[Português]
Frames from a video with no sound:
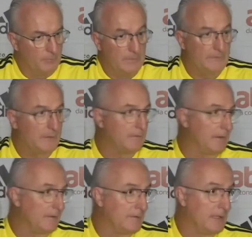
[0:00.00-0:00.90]
me
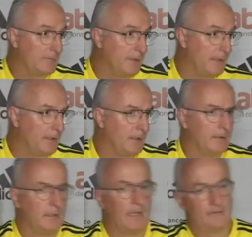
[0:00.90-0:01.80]
entristecia ver
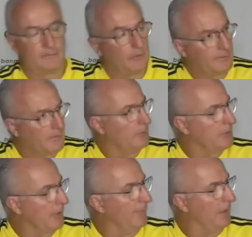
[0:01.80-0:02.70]
a situação
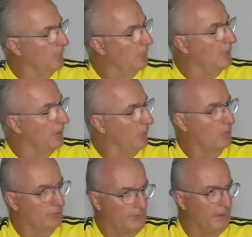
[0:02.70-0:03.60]
de cada um e
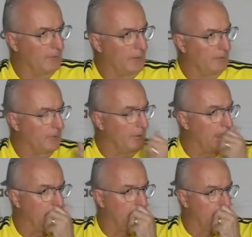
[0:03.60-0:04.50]
alguns sendo
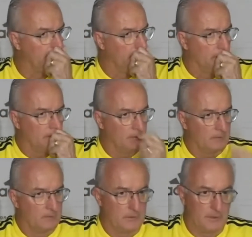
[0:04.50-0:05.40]
questionados.
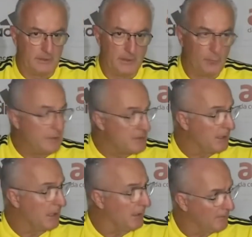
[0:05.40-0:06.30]
E eu
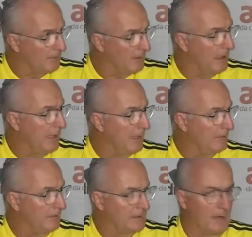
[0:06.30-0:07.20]
pedi que eles
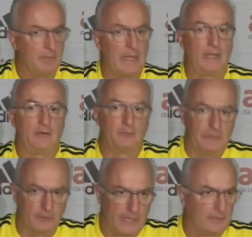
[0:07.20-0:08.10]
acelerassem trabalhos,
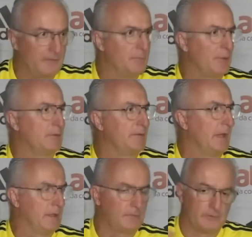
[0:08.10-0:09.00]
melhorassem
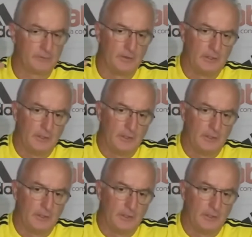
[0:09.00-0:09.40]
processos,